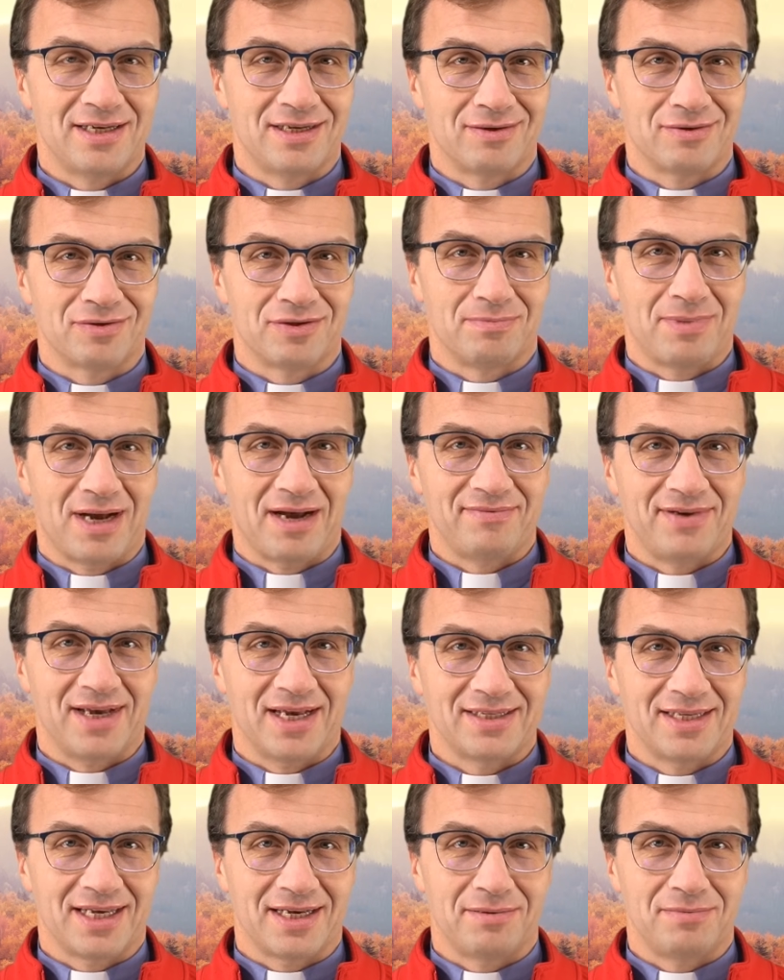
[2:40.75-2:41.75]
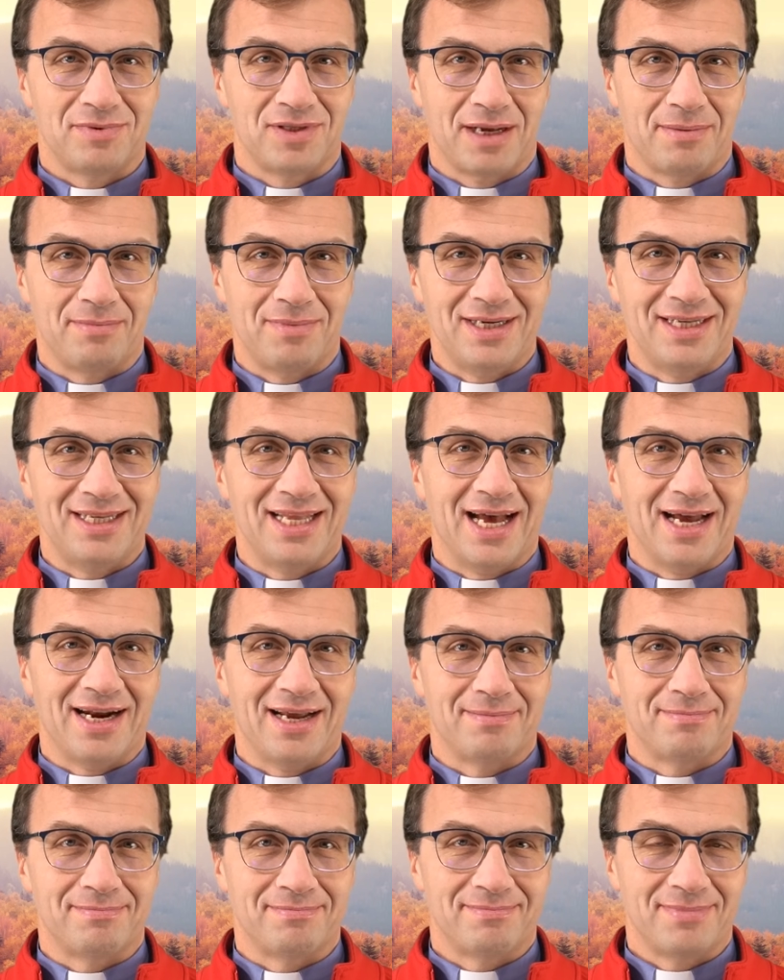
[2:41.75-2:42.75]
rozmawia z jakimś tam
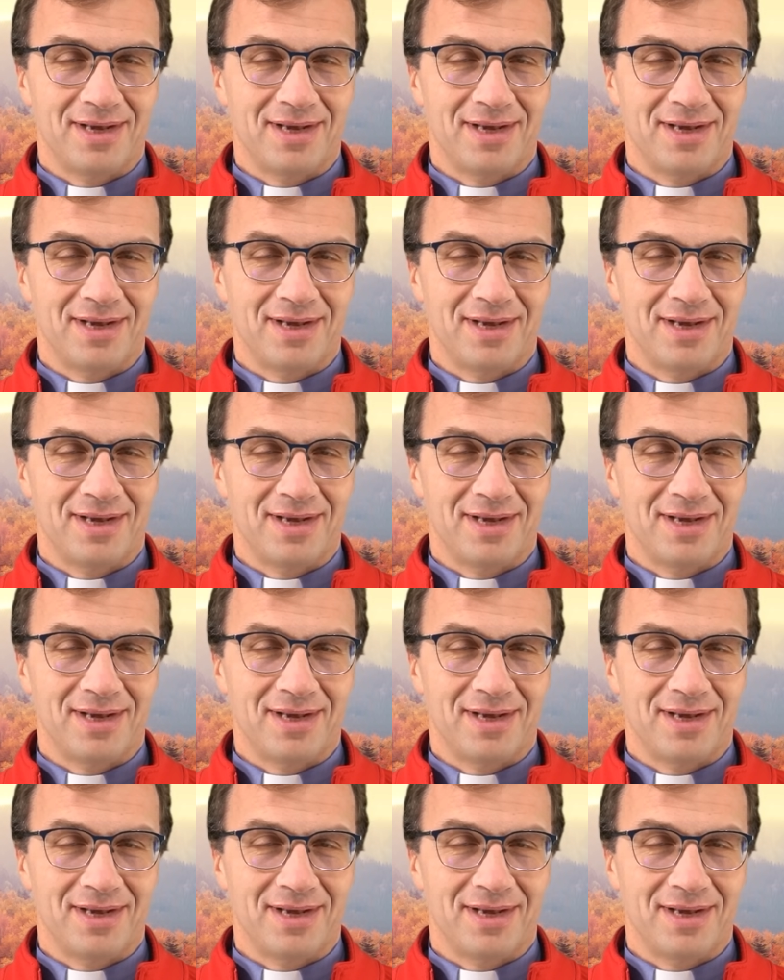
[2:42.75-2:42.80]
liderem